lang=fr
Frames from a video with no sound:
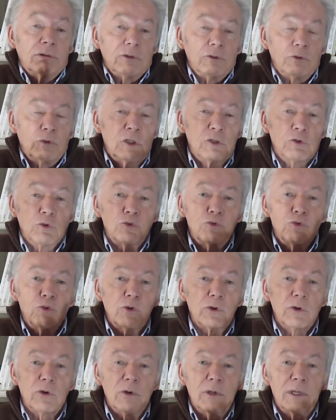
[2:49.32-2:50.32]
ils sont
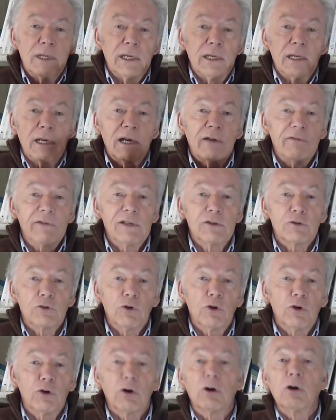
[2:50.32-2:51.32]
sûrs que les
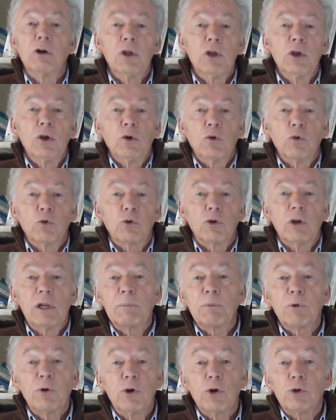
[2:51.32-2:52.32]
ravisseurs ou que les
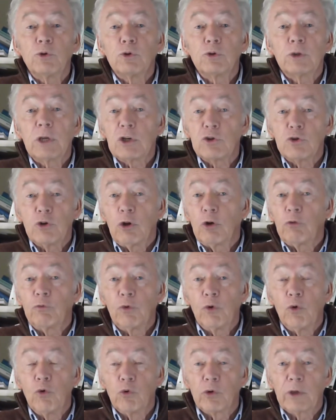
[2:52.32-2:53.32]
preneurs d'otages ne leur
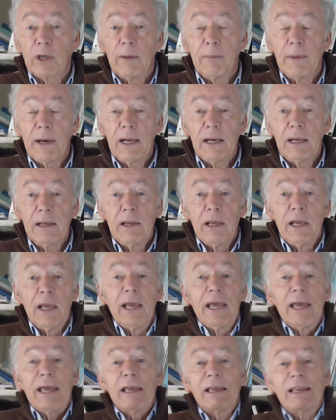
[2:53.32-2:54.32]
feront aucun mal,
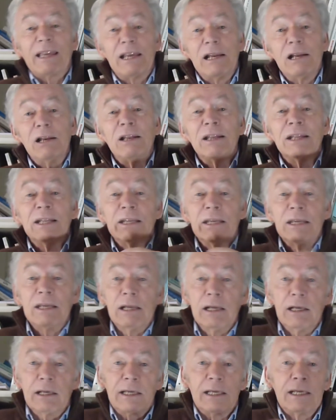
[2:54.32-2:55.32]
et qu'ils nient
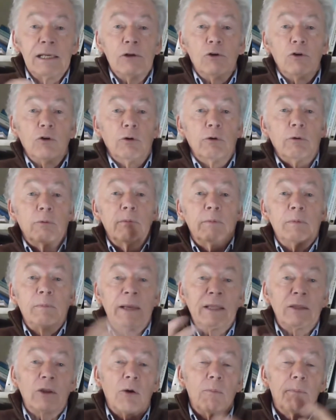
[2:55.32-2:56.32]
et qu'ils euh,
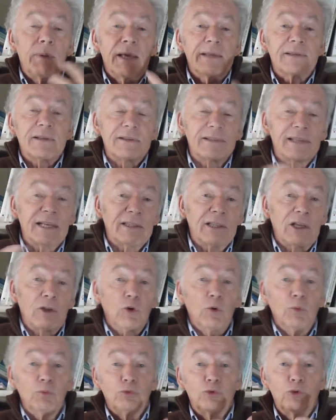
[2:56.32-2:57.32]
mettent en place un certain
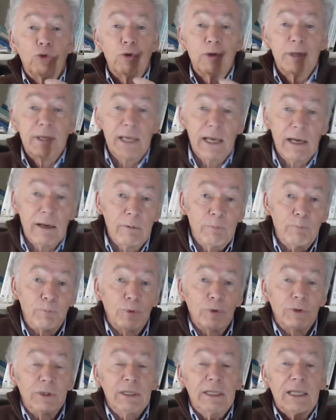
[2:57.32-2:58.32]
nombre de liens
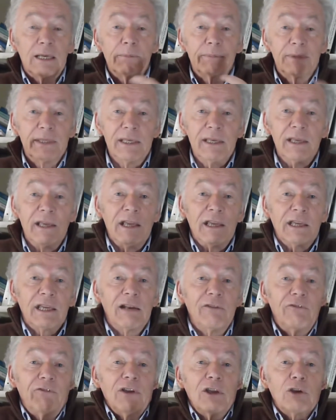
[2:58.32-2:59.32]
petit à petit, qui
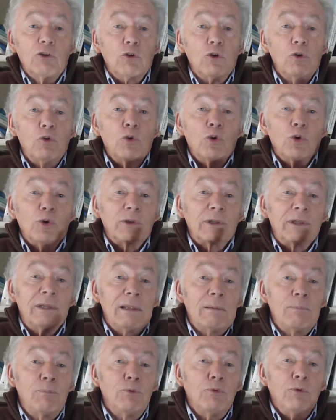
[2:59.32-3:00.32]
fait que l'autre
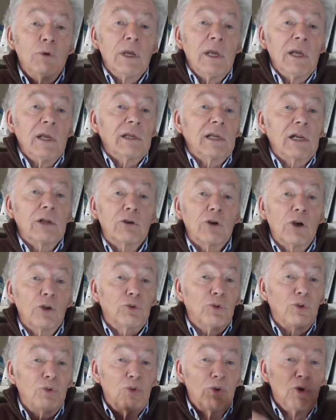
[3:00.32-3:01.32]
n'est plus quelqu'un
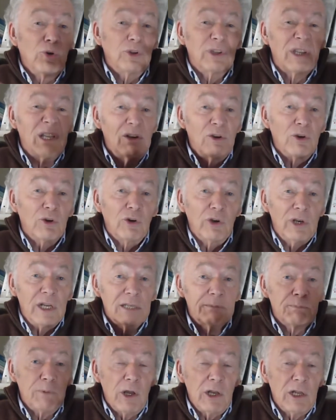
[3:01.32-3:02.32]
de neutre, qu'ils ne
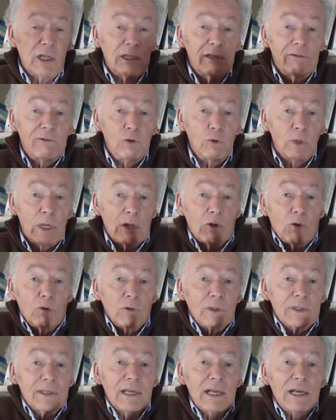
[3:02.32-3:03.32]
connaissent pas un individu
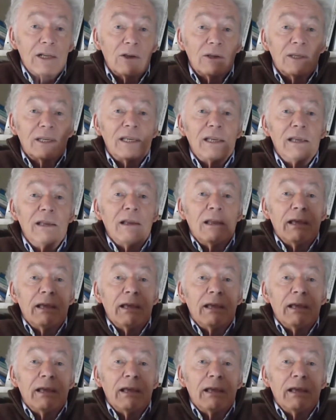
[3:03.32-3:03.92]
quelconque, c'est quelqu'un qui